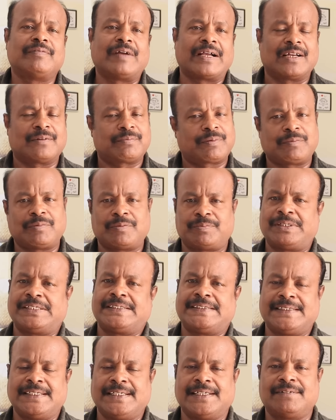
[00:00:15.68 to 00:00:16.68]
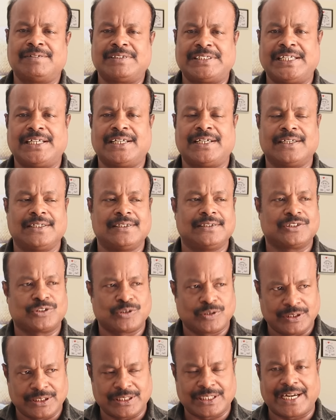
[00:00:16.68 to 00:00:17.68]
வெங்கட் பிரபு பேசிய விஷயங்கள்
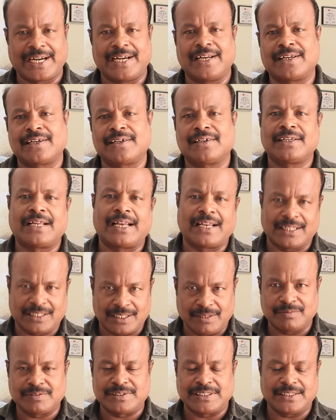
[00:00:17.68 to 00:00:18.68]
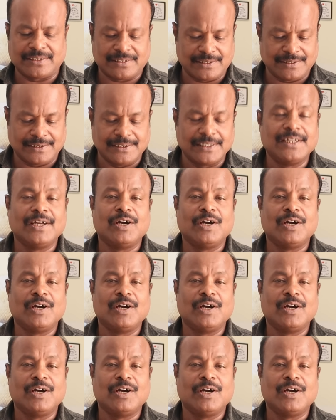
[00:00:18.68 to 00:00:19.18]
ஸோ இந்த ட்ரெய்லர் எல்லாத்தையும் சேர்த்து